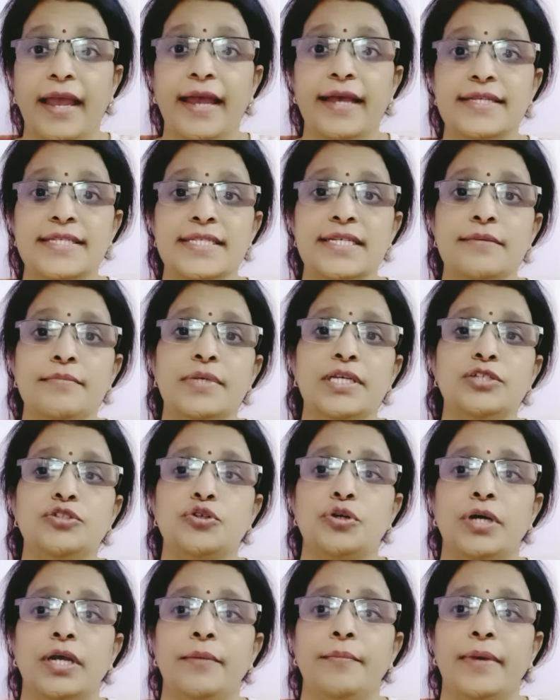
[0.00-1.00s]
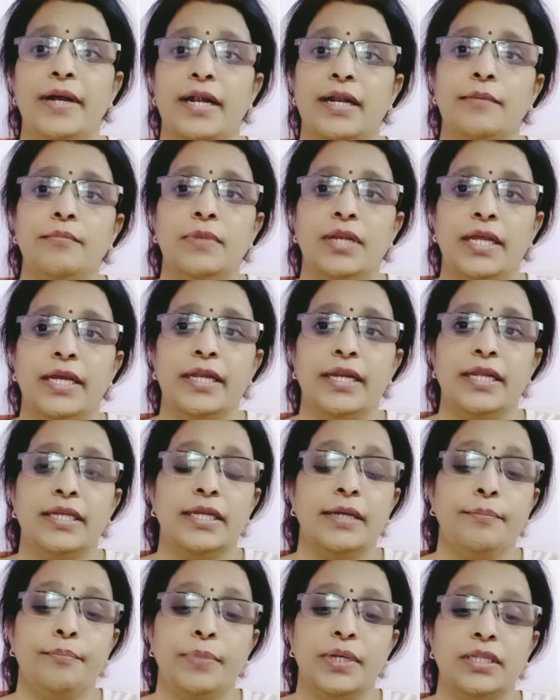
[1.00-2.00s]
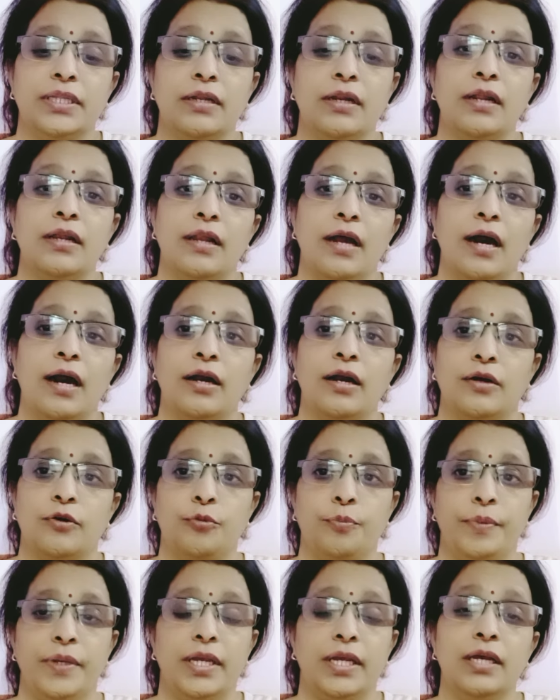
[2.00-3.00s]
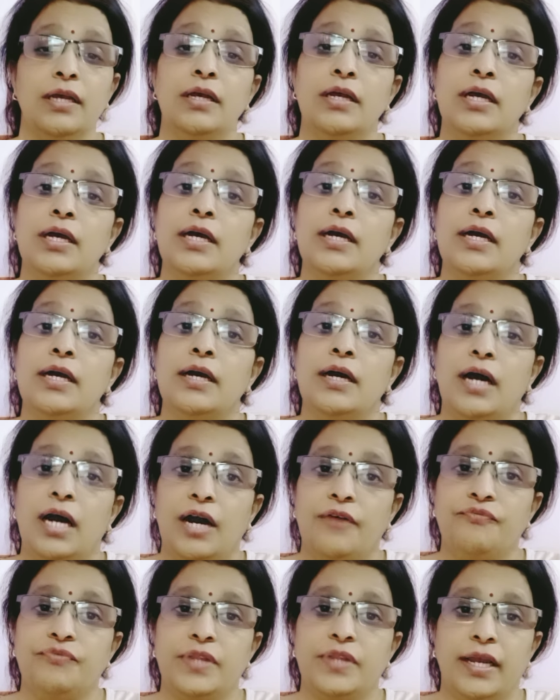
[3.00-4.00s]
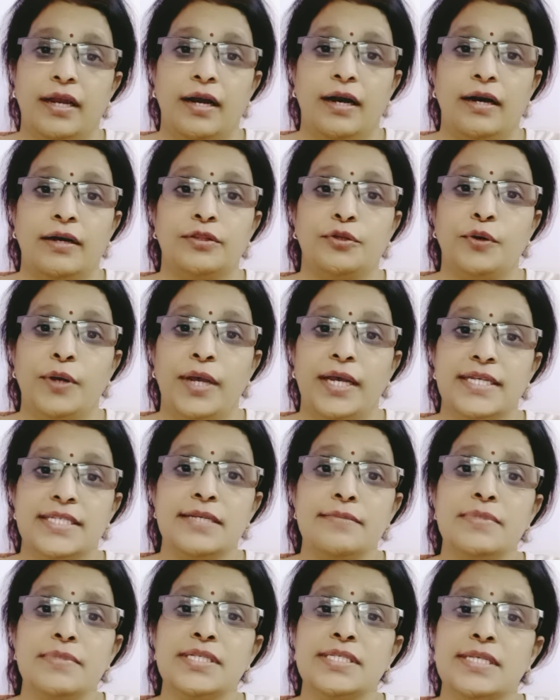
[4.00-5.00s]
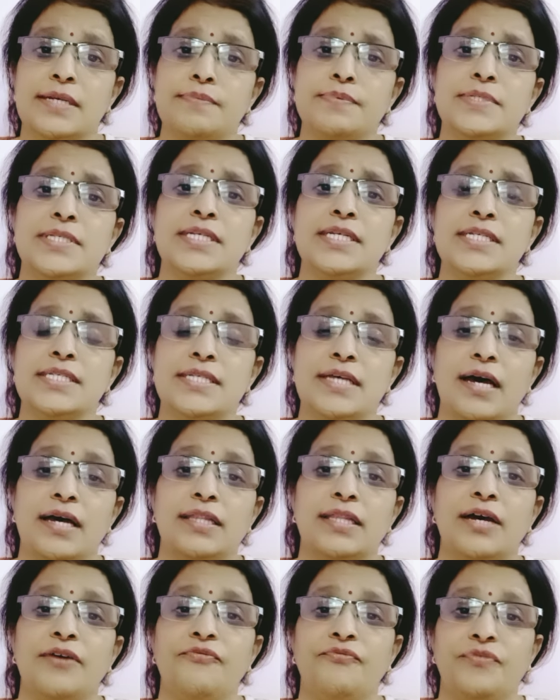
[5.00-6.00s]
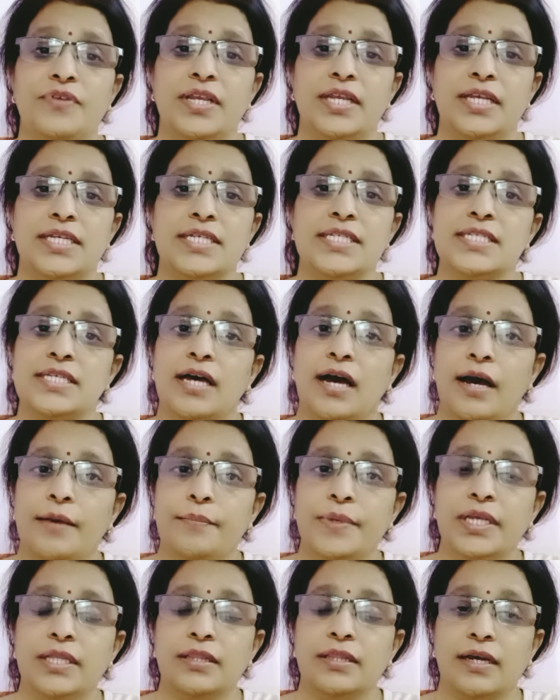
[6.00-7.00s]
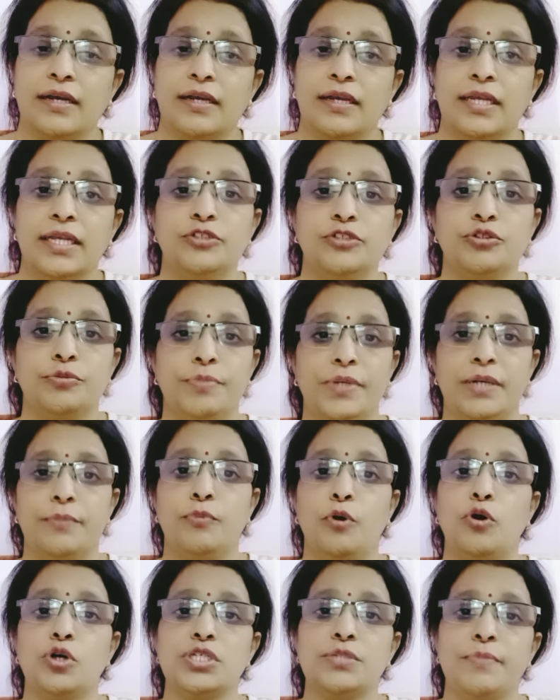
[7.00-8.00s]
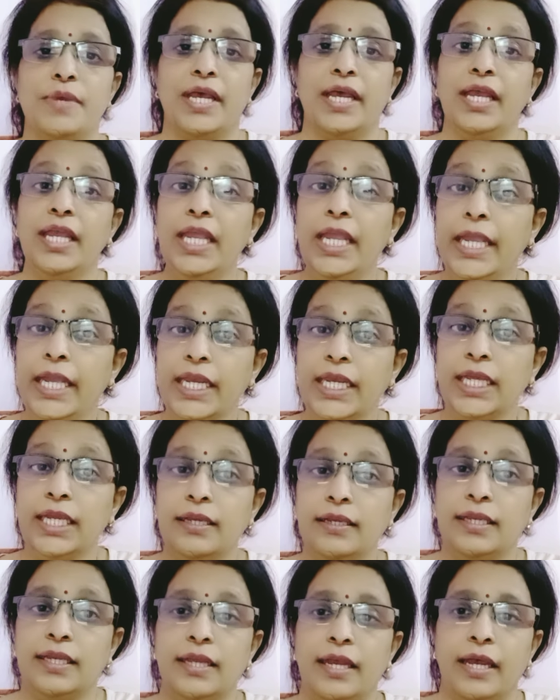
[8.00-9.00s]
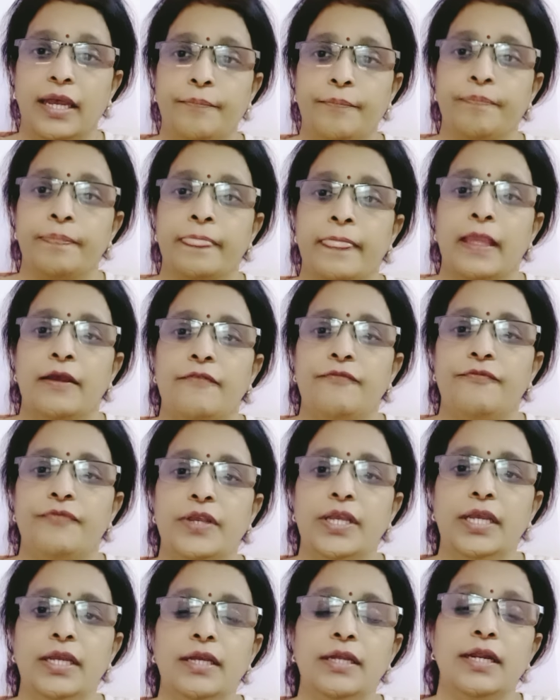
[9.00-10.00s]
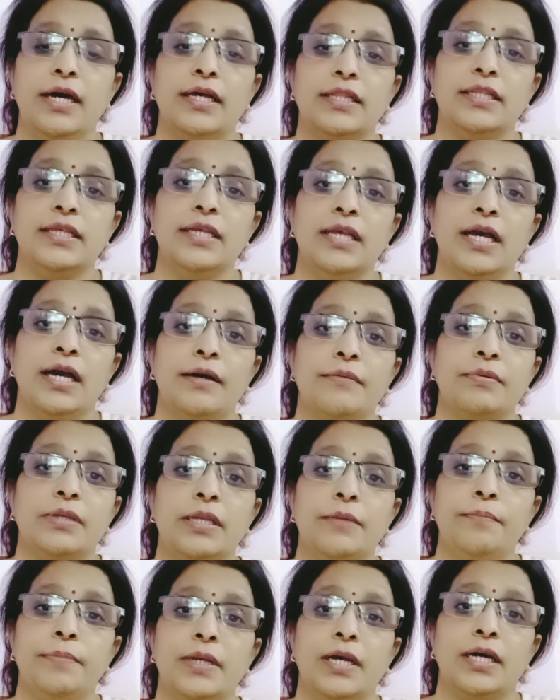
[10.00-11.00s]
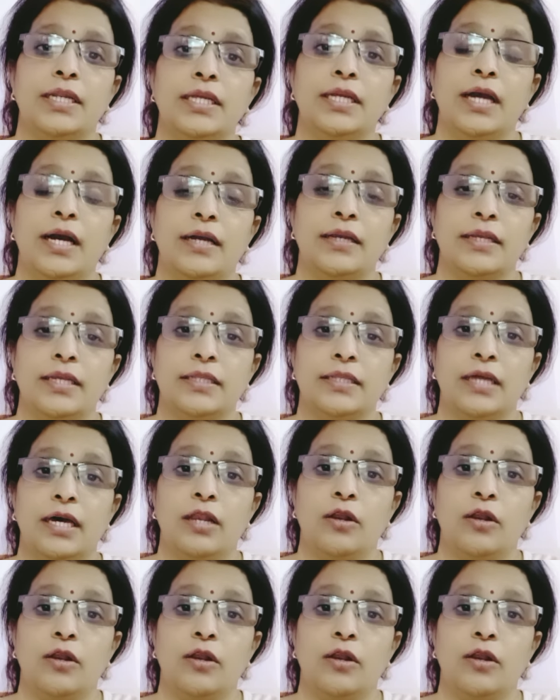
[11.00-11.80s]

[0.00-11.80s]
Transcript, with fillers: ऐसे में जो है मैडम ले रही हैं पंद्रह लाख रुपये हफ्ते का तो ऐसे में सबसे ज़्यादा फीस अभी तक की जो बिग बॉस में है इन्हीं की है फिर आती हैं आपकी प्यारी अंकिता